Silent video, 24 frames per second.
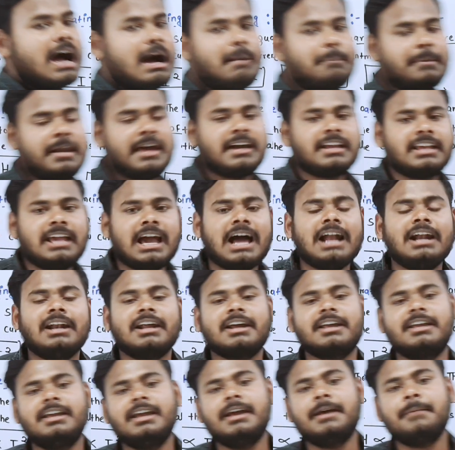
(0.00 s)
अपना ख्याल
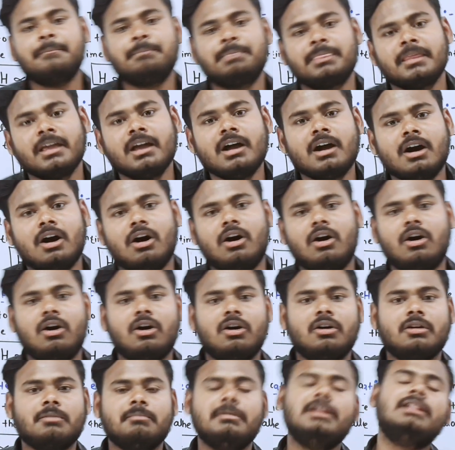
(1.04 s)
रखिए
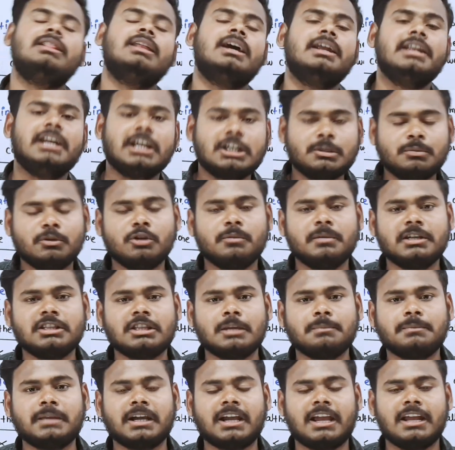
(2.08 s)
और मिलते हैं नेक्स्ट वीडियो में
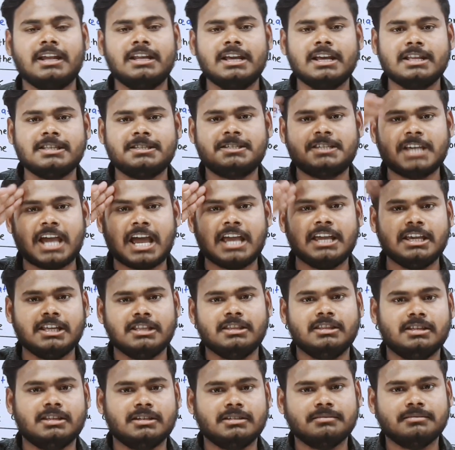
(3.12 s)
तब तक के लिए जय हिंद